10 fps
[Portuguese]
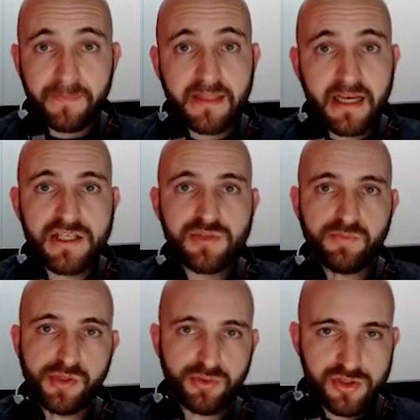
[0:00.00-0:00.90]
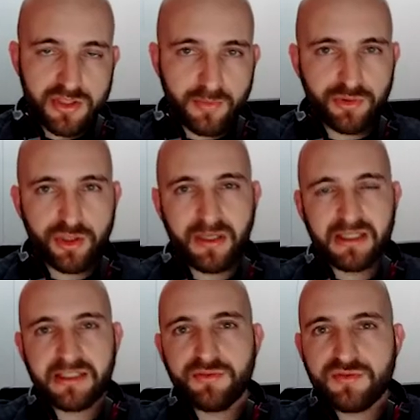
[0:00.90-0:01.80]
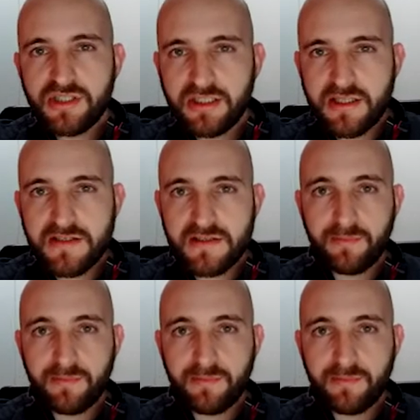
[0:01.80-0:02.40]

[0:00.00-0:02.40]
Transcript: das builds. É bom dar uma lida nos itens,